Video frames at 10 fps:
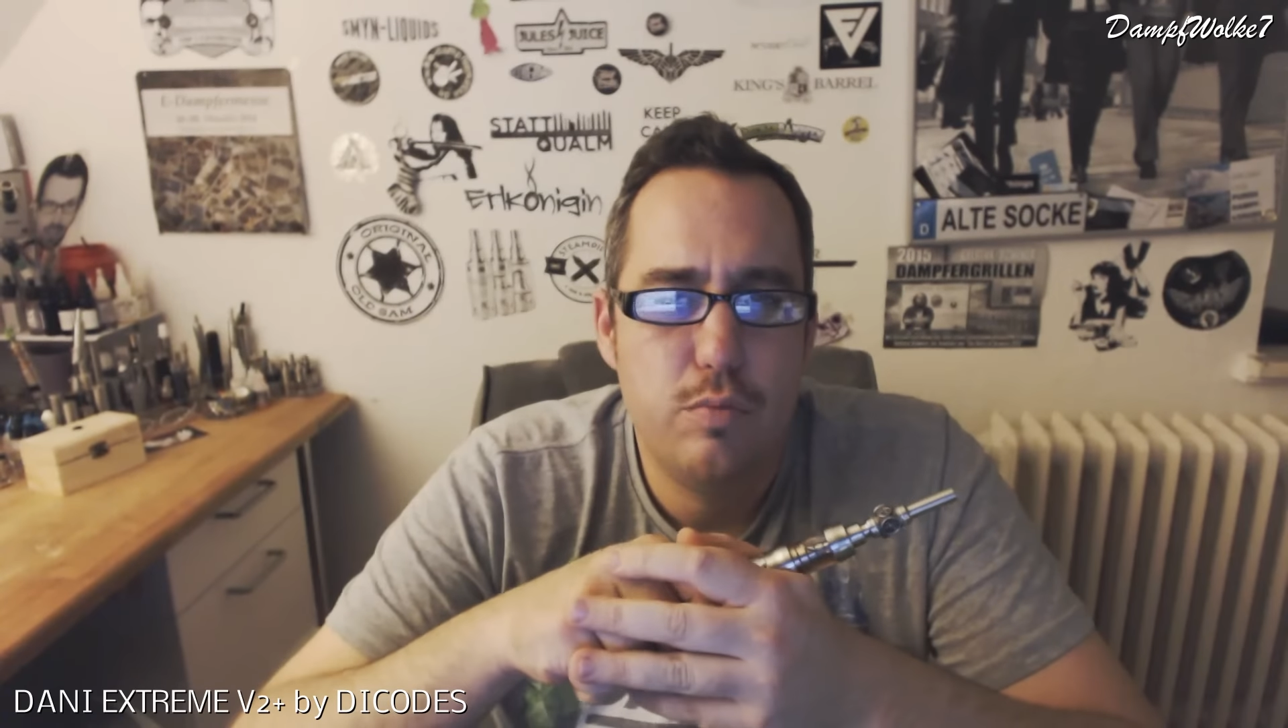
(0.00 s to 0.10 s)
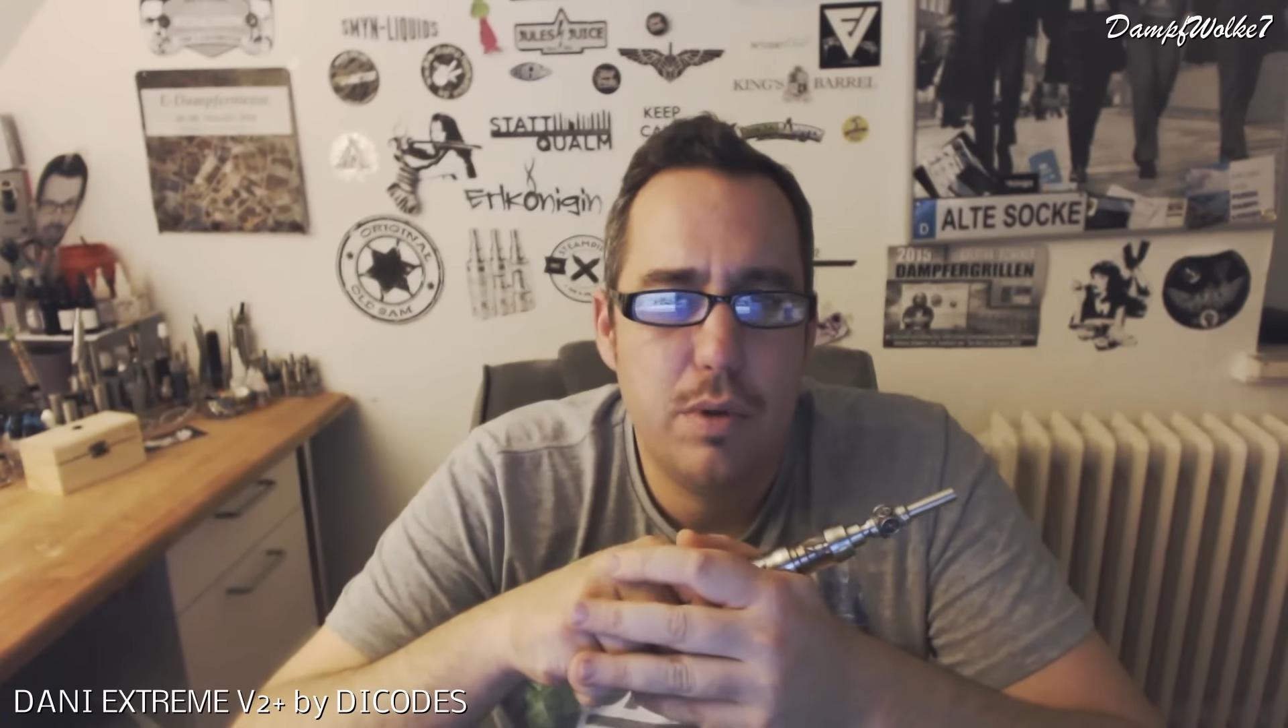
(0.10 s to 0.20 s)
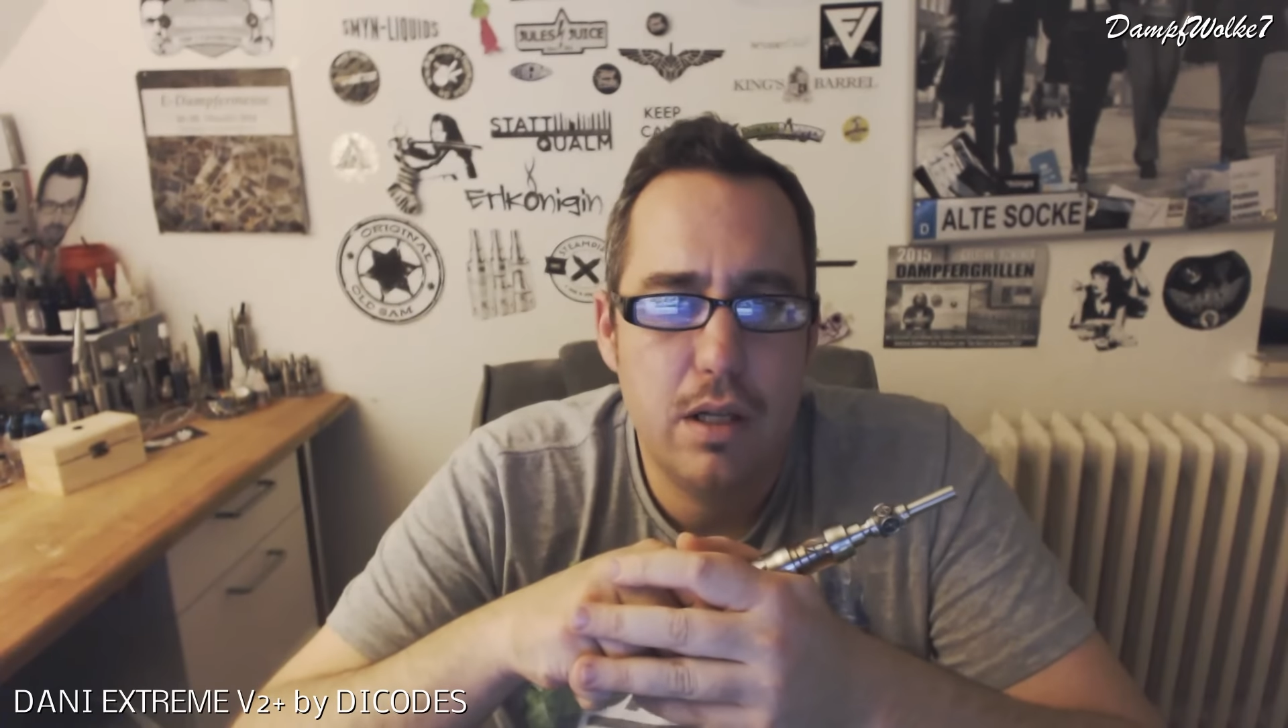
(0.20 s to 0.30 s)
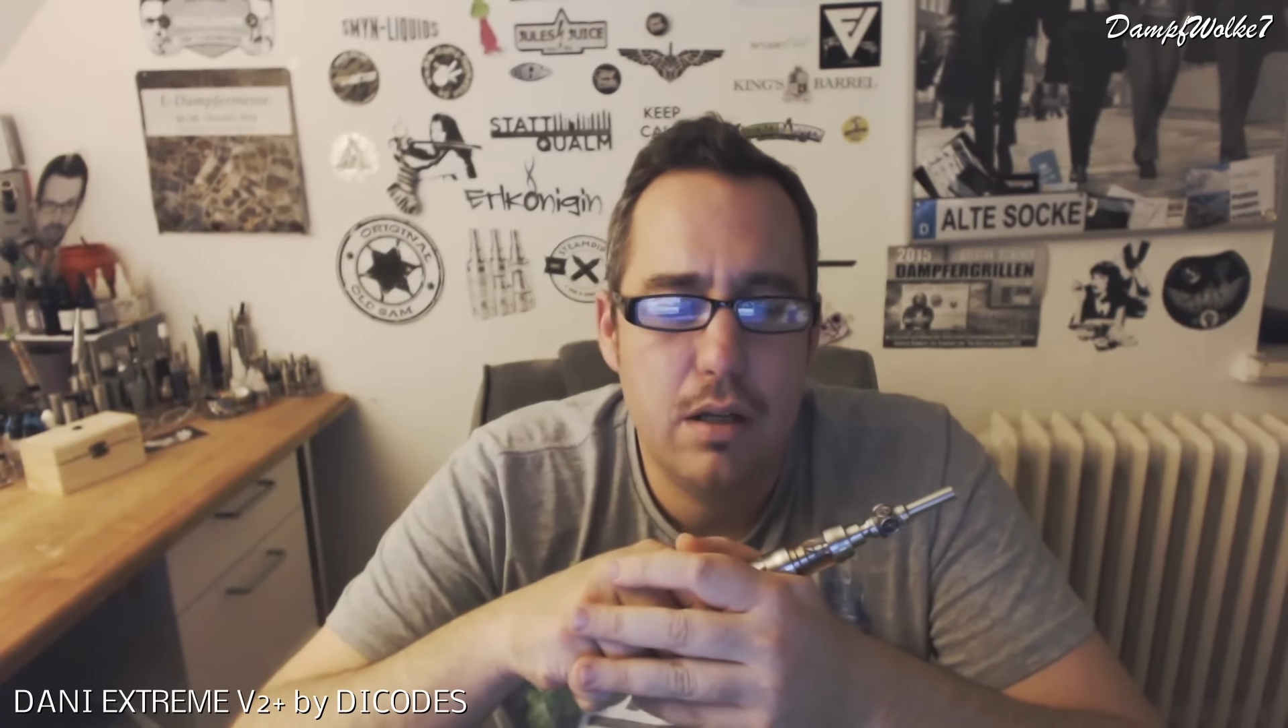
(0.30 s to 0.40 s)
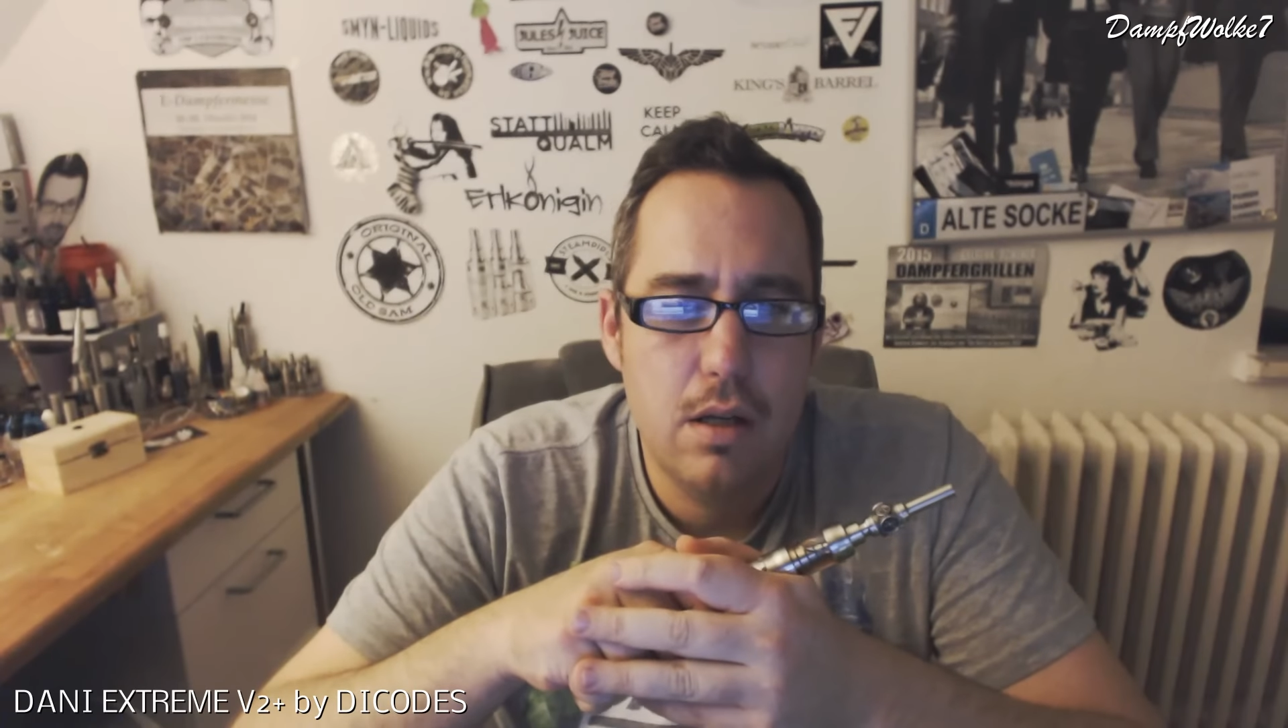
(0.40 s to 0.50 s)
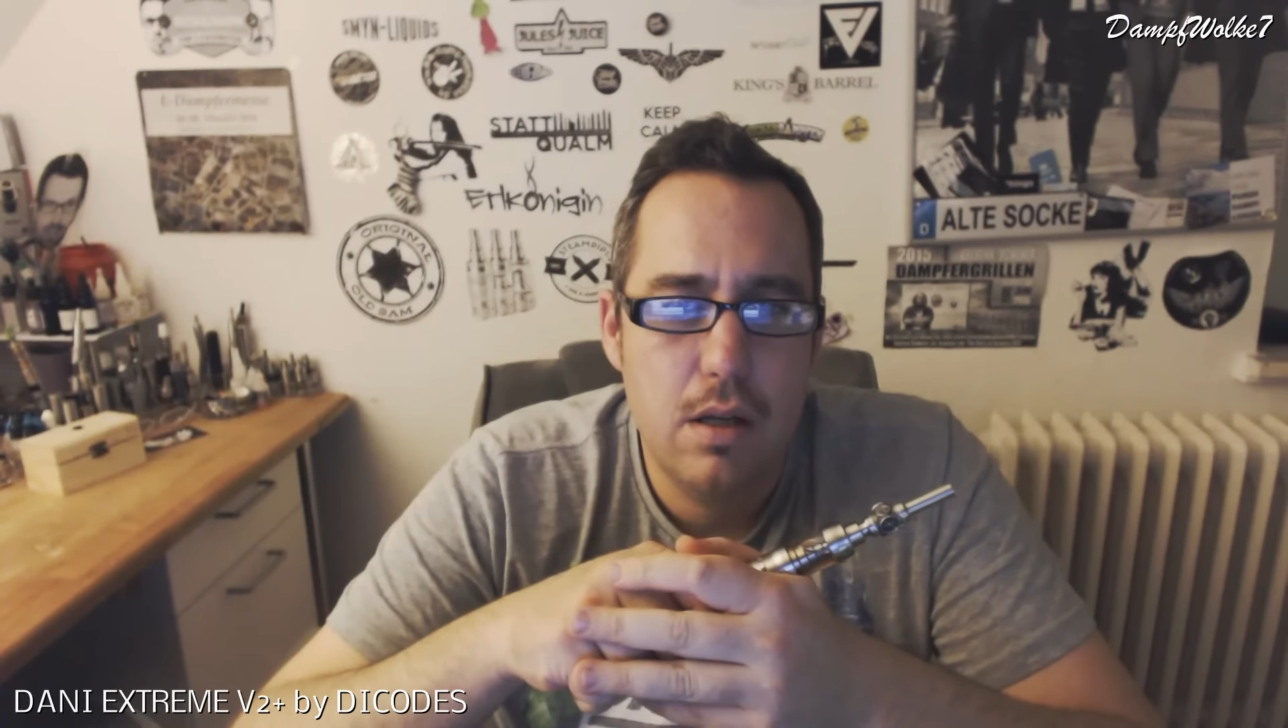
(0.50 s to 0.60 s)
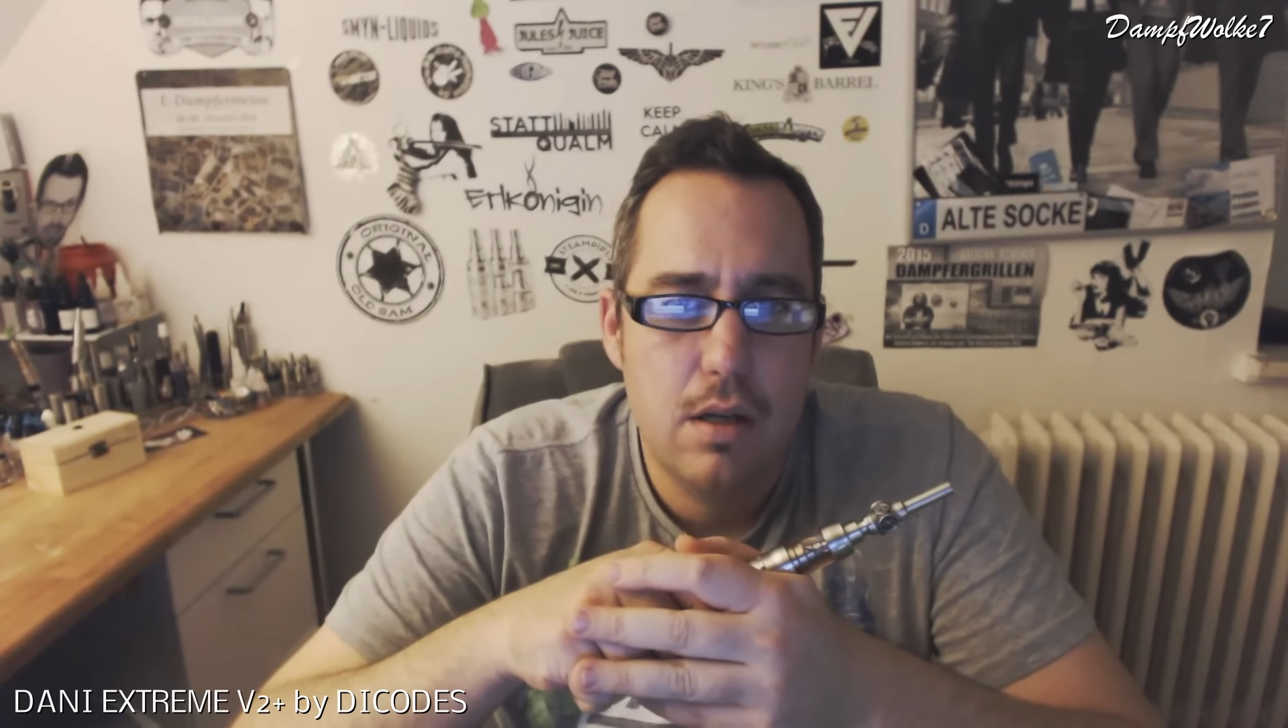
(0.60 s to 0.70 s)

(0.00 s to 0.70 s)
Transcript: springen.